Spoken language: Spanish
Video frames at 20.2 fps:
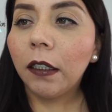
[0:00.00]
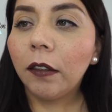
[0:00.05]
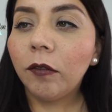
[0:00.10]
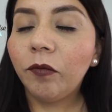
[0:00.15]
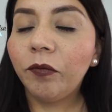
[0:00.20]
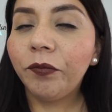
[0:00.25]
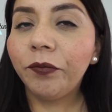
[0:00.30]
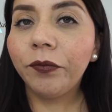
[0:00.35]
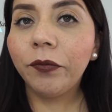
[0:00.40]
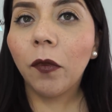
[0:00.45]

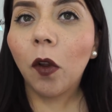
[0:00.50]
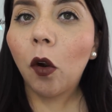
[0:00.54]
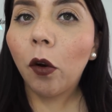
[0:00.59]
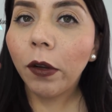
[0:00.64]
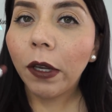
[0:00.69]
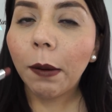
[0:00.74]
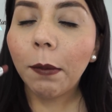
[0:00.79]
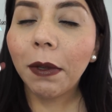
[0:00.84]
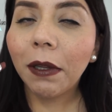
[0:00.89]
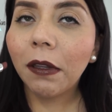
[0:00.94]
Mm,
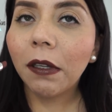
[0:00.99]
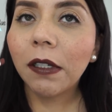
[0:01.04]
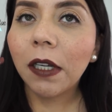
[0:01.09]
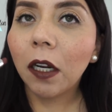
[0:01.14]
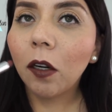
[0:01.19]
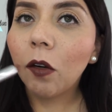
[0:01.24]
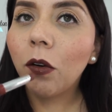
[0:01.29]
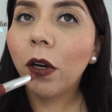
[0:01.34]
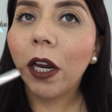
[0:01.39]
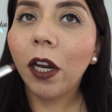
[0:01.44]
obviamente es
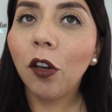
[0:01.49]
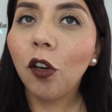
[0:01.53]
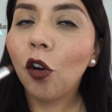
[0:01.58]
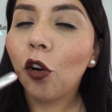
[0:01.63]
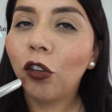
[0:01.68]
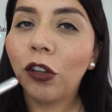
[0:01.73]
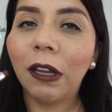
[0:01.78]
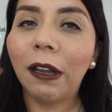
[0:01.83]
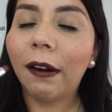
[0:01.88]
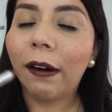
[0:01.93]
algo que
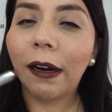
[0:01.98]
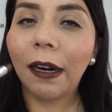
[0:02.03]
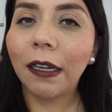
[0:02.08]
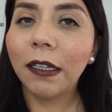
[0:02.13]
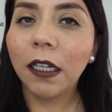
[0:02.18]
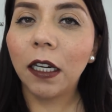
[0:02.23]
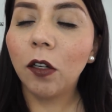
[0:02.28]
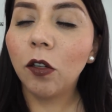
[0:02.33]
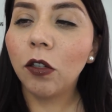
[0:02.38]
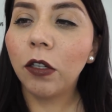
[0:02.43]
no te
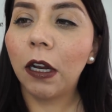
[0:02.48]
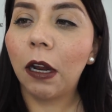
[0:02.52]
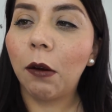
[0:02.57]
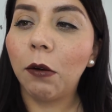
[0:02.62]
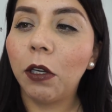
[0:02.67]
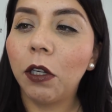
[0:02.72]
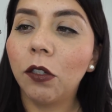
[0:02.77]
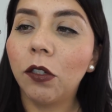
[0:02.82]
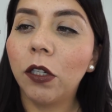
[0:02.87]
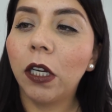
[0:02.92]
raya los
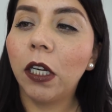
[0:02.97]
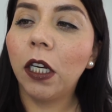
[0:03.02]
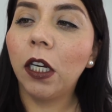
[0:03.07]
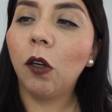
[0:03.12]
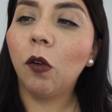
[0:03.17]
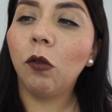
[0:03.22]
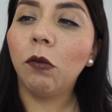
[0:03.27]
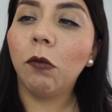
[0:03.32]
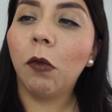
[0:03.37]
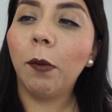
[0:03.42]
labios en ningún